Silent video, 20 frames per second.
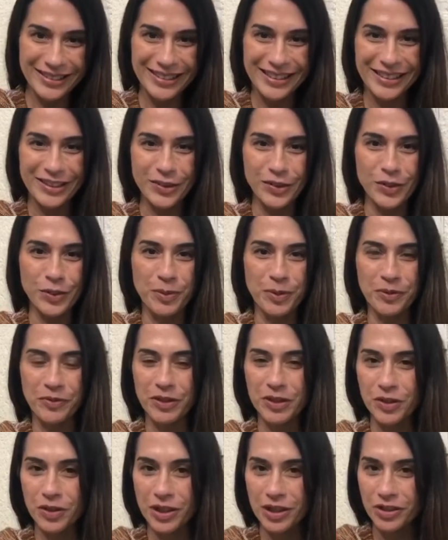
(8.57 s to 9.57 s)
eu sou
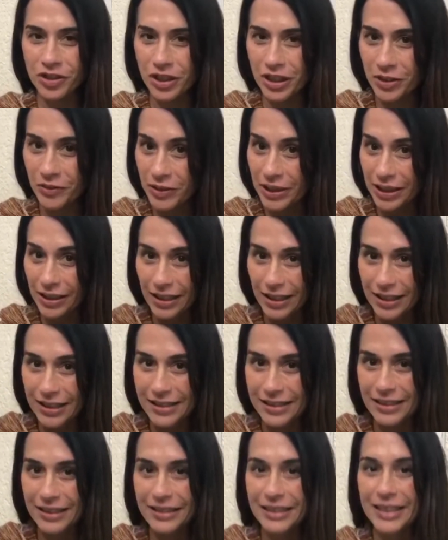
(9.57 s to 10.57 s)
professora de língua
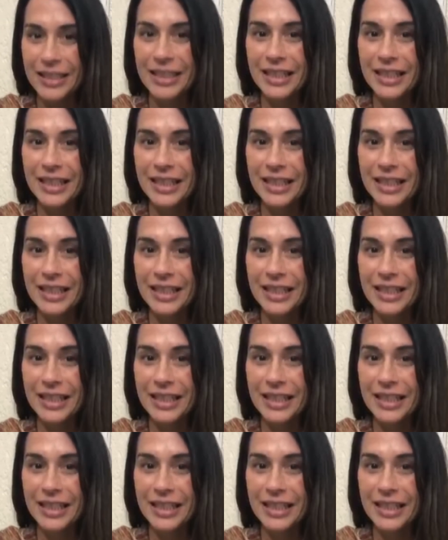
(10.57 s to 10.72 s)
inglesa